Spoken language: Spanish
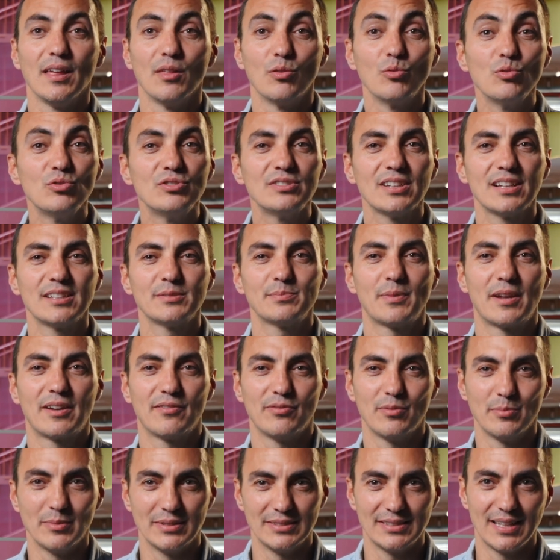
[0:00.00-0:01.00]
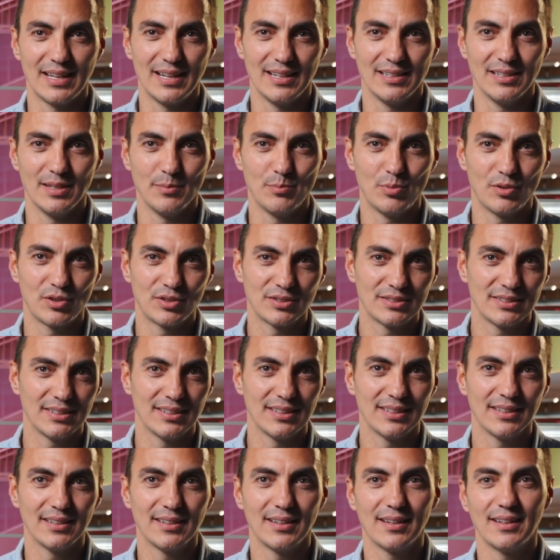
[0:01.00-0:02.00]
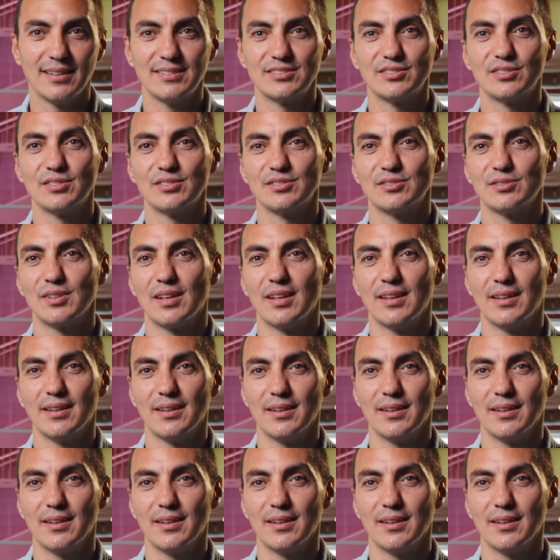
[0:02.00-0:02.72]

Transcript: duchas para fomentar el deporte, estos